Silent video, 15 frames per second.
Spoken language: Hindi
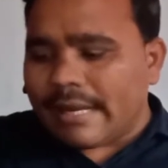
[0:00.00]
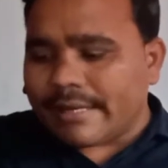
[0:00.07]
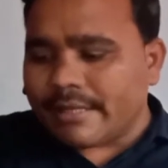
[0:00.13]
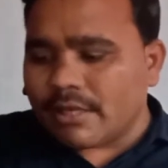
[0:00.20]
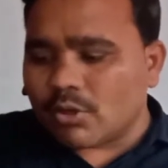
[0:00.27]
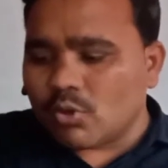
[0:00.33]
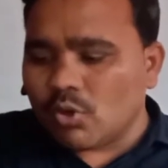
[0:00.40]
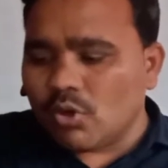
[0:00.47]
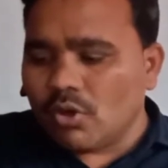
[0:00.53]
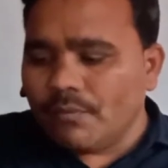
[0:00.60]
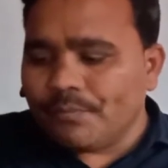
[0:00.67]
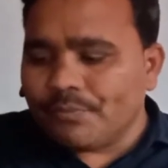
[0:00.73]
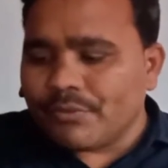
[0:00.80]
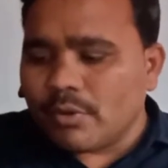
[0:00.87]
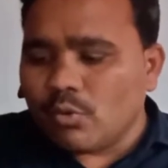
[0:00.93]
आगे देखो
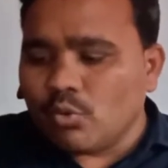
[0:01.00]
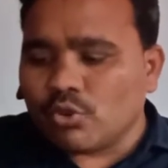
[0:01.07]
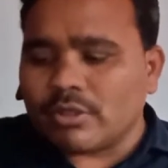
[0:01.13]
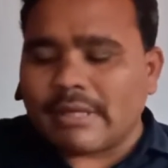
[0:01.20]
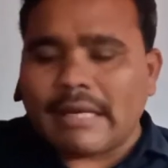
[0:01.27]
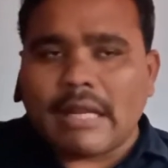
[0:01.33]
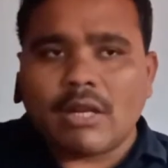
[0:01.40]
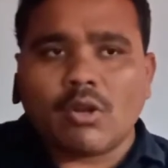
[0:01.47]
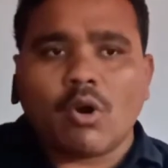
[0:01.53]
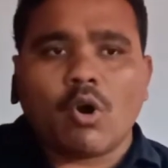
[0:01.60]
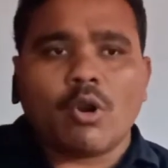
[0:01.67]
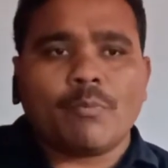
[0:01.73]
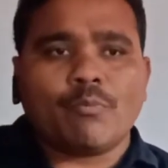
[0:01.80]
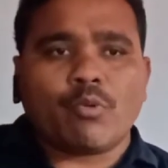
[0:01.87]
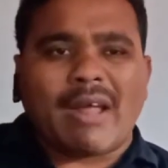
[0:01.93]
उत्खनन
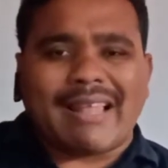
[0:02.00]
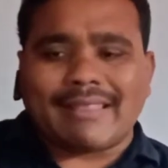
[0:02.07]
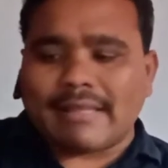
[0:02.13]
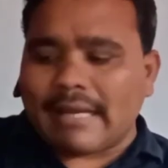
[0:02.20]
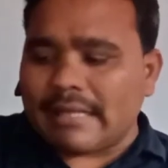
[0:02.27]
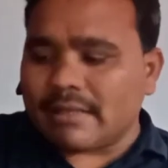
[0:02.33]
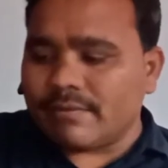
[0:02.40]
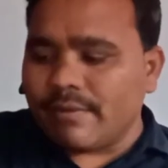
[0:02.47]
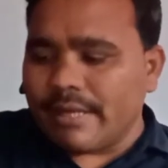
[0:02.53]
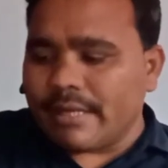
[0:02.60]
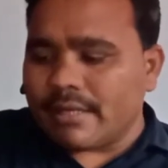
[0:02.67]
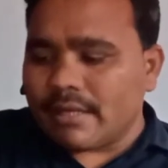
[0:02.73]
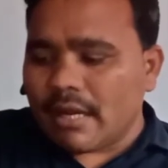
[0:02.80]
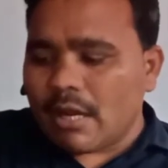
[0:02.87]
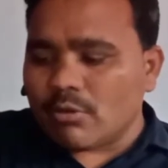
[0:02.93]
और
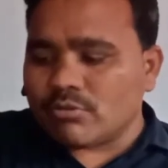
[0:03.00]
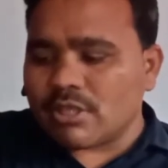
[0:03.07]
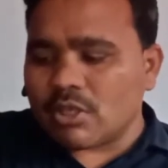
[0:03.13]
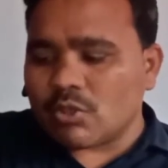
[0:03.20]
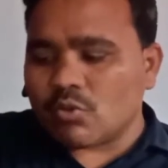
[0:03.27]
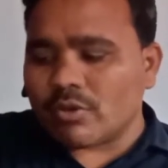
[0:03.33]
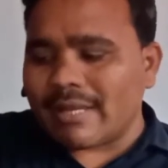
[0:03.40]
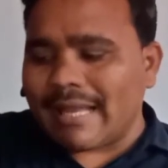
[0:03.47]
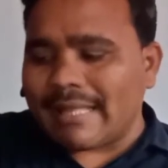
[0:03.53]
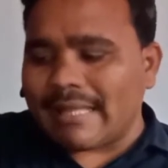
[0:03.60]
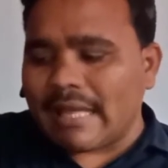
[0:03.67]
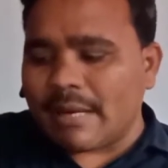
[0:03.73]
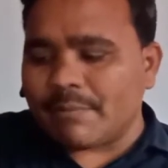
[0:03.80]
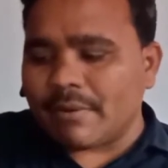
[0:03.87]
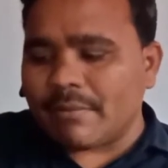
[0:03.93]
पुरातात्विक अवशेषों के
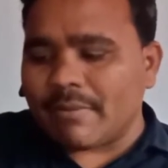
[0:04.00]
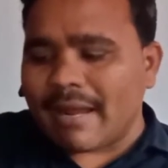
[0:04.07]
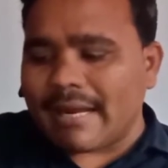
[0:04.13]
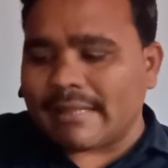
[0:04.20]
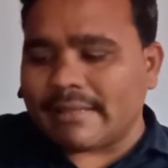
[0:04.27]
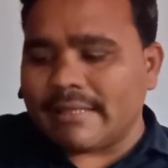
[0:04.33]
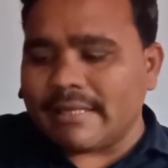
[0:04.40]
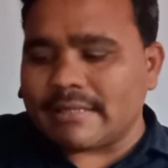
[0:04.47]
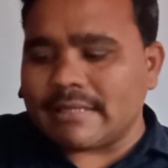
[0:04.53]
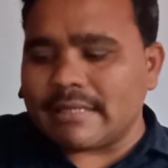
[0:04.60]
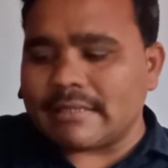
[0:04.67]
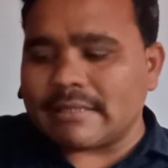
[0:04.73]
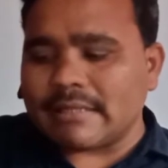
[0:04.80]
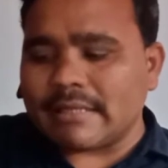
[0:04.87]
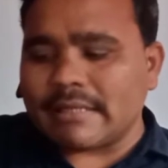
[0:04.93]
आधार पर भारतीय
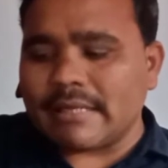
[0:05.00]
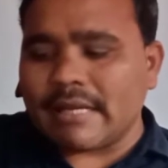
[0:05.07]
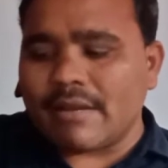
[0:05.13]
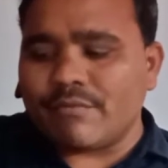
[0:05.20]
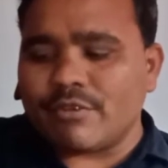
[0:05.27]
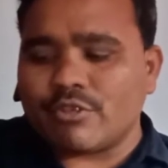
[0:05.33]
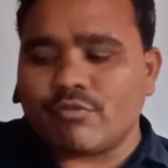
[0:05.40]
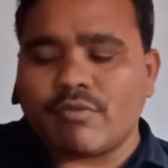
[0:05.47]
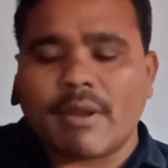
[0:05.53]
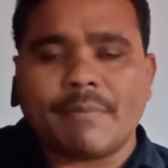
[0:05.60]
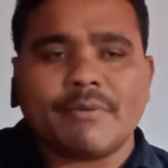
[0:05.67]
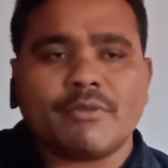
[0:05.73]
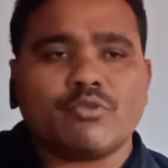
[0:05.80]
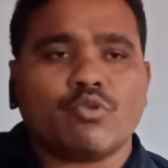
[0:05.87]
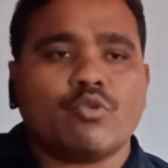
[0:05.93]
संस्कृति का
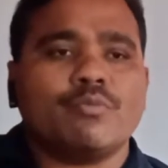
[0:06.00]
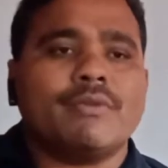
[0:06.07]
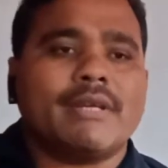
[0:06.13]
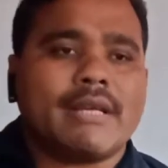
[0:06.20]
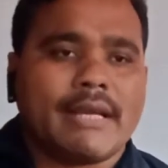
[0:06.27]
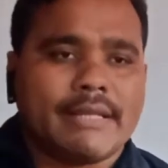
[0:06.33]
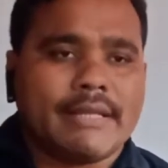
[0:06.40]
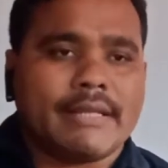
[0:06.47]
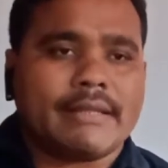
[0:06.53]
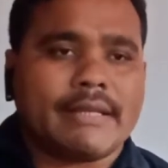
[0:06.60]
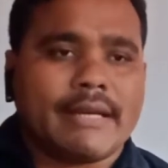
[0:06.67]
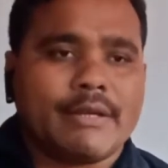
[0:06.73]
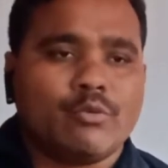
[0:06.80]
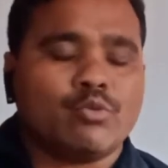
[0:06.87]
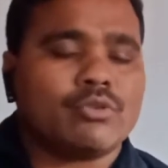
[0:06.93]
विश्वव्यापी स्वरूप दिखाई
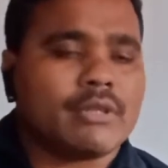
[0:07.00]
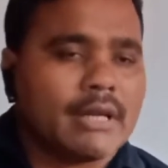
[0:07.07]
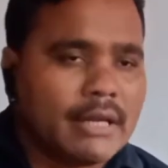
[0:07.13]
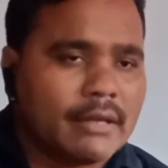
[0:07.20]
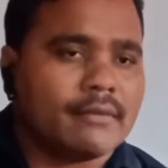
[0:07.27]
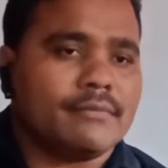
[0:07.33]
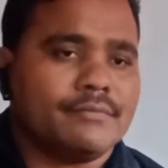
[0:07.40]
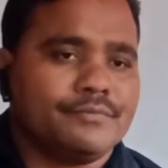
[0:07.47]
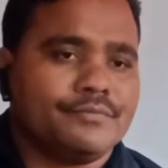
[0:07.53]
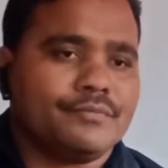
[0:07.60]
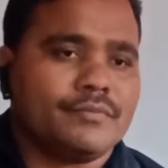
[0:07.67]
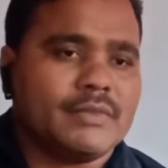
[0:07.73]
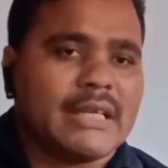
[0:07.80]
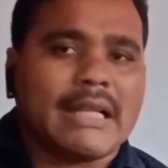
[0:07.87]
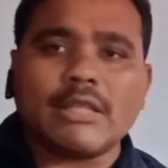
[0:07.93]
देता है उत्खनन
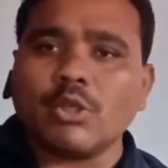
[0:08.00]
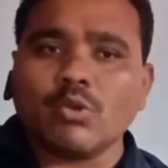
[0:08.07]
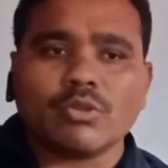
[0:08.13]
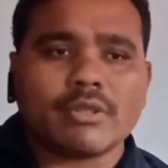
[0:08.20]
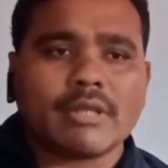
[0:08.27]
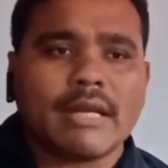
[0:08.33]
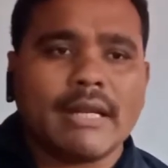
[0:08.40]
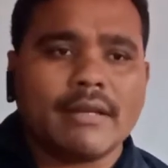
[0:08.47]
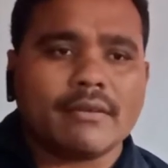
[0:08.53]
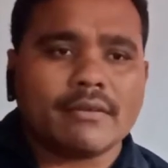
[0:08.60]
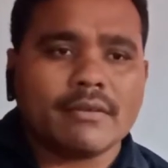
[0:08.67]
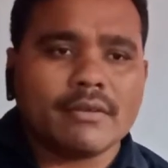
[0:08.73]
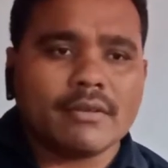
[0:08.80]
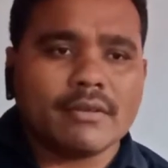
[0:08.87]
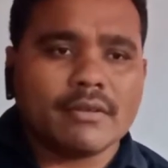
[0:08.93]
जानते हो उत्खनन
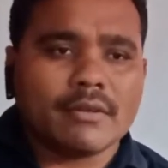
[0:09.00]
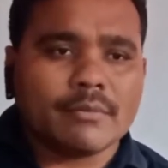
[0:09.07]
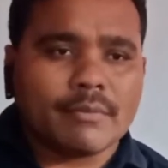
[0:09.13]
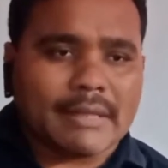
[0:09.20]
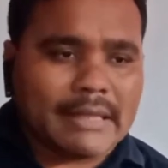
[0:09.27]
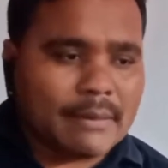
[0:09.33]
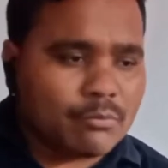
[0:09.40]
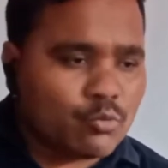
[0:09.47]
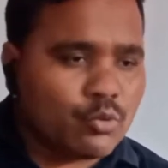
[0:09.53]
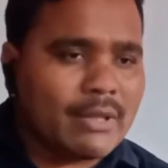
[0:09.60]
मतलब